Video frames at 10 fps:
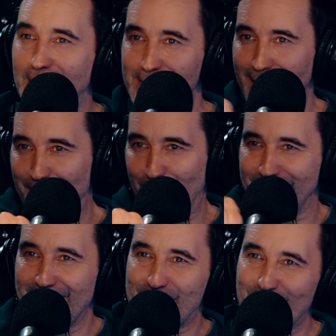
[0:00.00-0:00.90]
Donc, euh, la
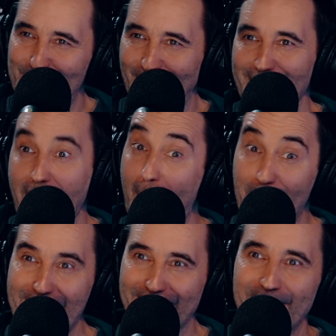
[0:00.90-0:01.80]
porte, les trucs problématiques.
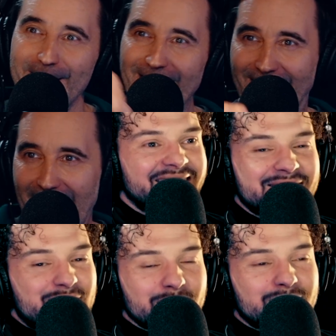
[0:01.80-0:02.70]
Oh merde, clac.
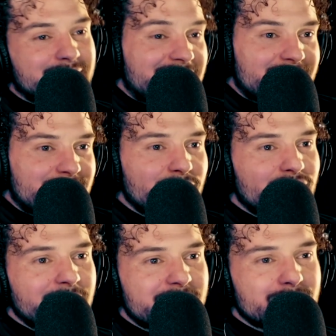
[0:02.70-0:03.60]
Pas qu'est-ce que
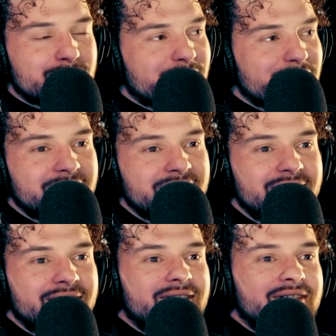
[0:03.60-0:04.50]
vous voulez, mais surtout pas
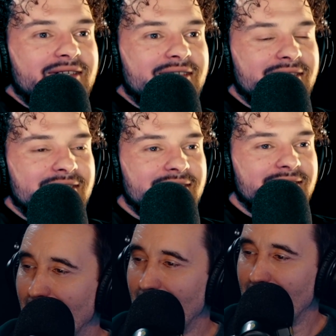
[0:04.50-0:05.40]
drôle. Il
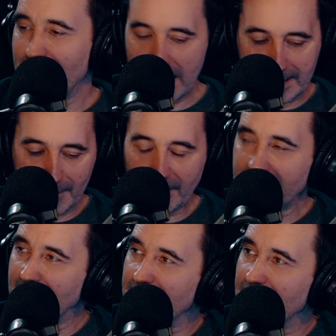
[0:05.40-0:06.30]
euh, n'y y a que la
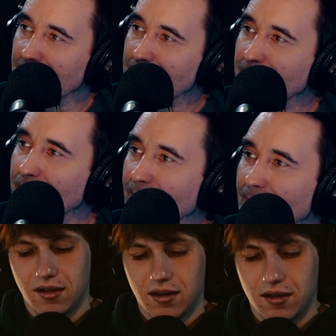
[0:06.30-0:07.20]
vérité qui.
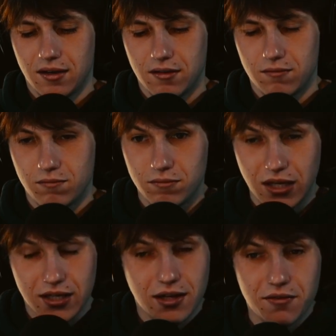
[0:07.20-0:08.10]

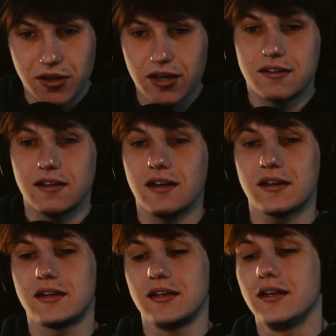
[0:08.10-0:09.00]
Il n'y a que la
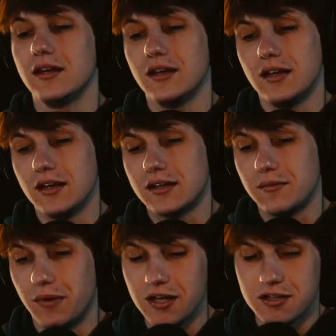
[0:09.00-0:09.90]
vérité qui,
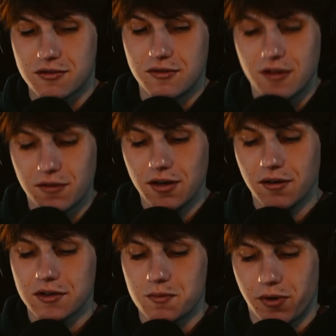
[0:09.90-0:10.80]
qui blesse. Je suis
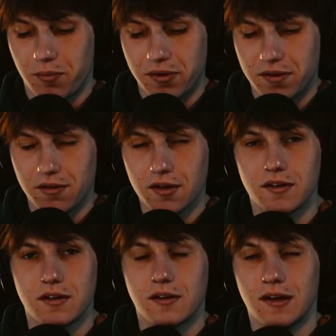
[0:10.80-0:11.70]
désolé, en vrai, je ne pouvais pas savoir
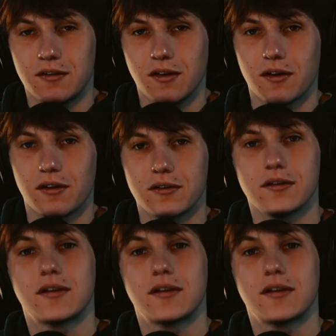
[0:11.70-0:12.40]
que c'était ta sœur.